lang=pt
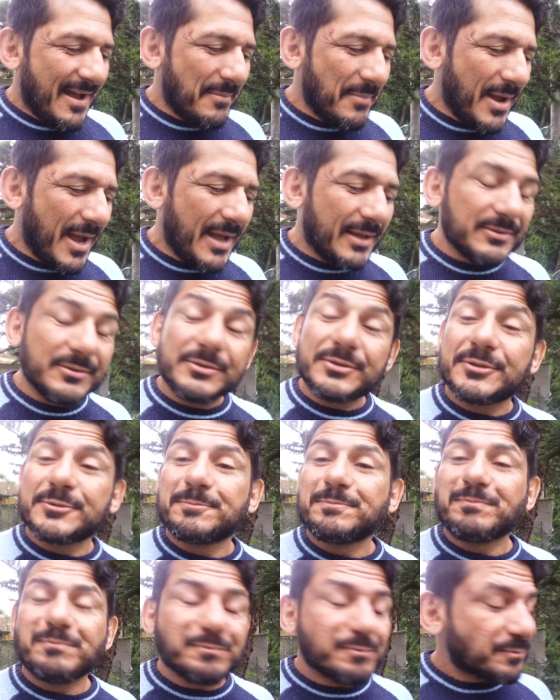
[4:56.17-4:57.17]
Amados,
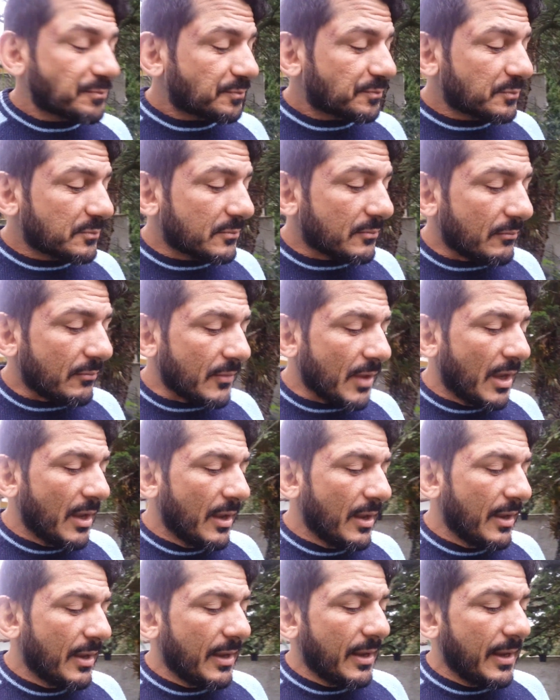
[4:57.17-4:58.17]

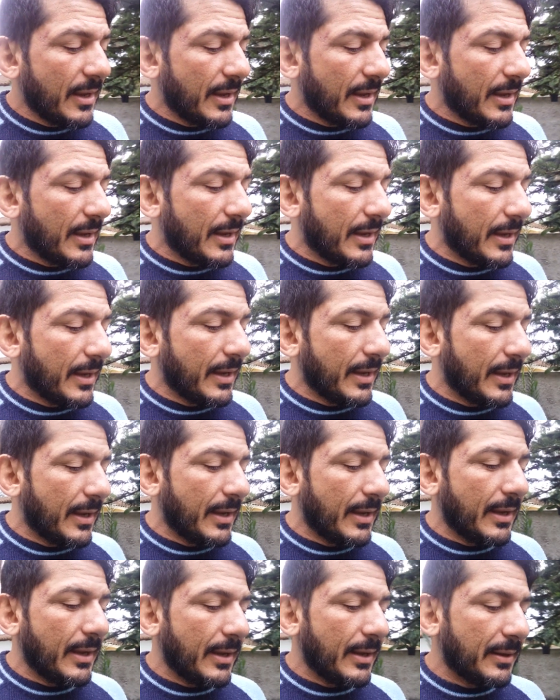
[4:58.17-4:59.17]

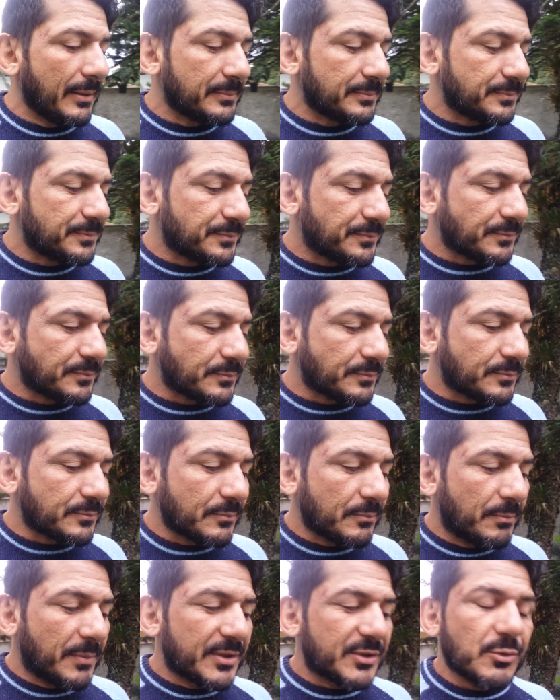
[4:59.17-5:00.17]
é...
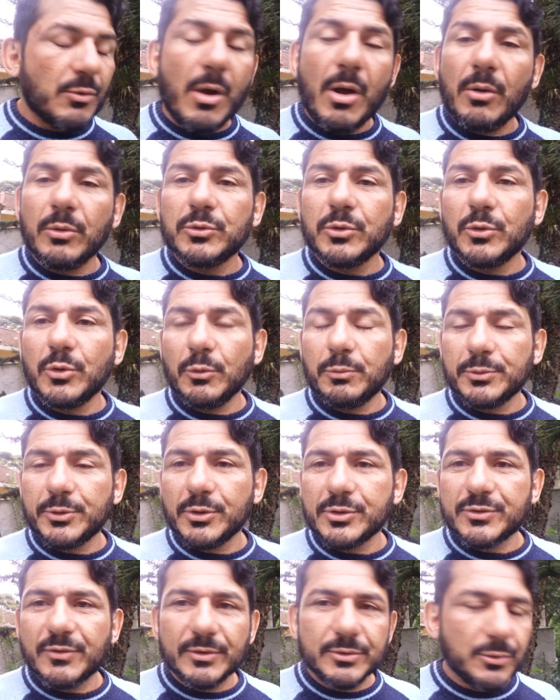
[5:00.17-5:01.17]
pessoal do grupo
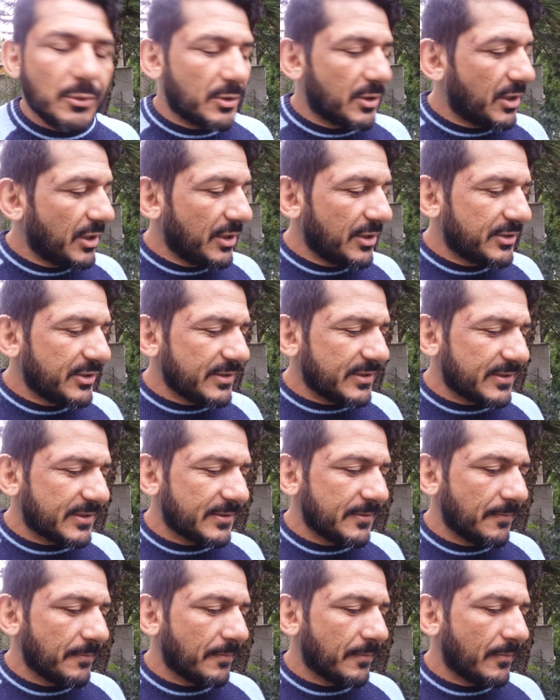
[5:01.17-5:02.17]
Deus Vando
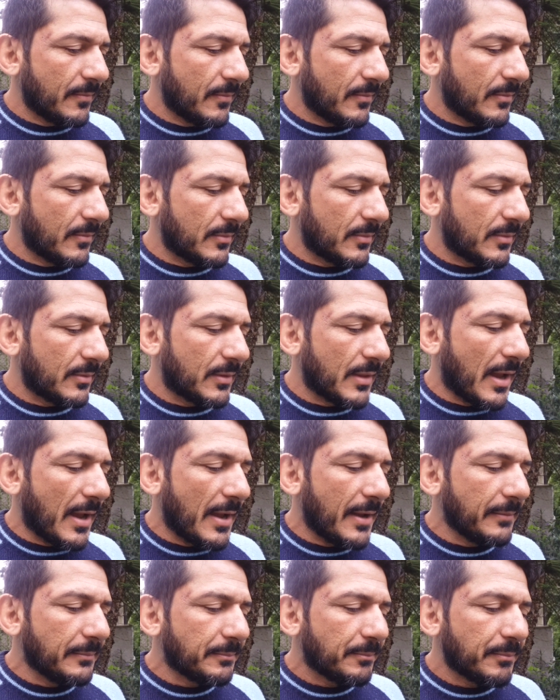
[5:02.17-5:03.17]
Orquídeas,
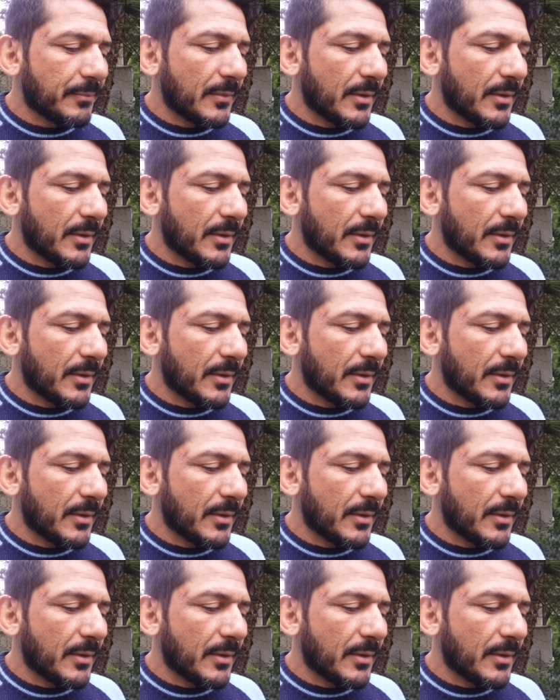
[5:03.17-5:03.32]
tá?